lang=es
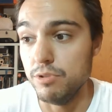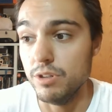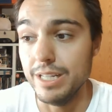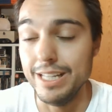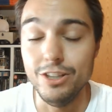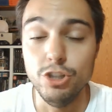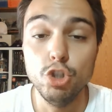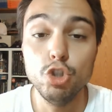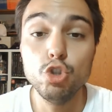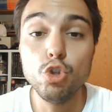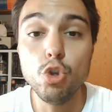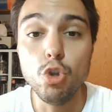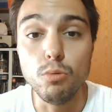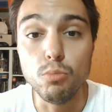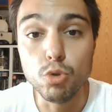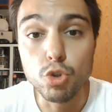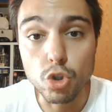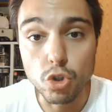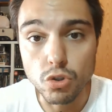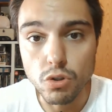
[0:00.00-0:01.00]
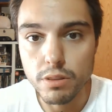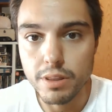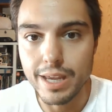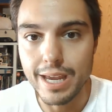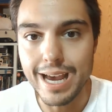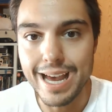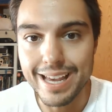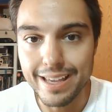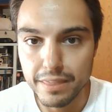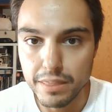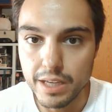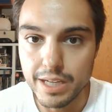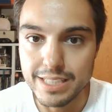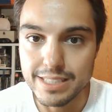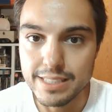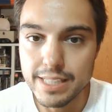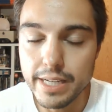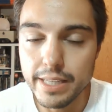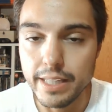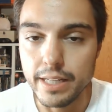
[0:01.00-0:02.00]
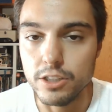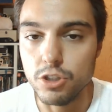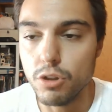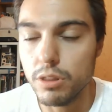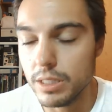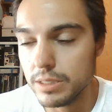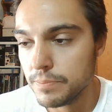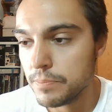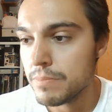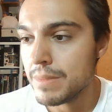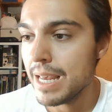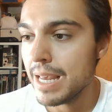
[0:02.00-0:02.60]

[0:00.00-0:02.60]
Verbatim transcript: porque no todo el mundo conoce a Zack Snyder. Entonces,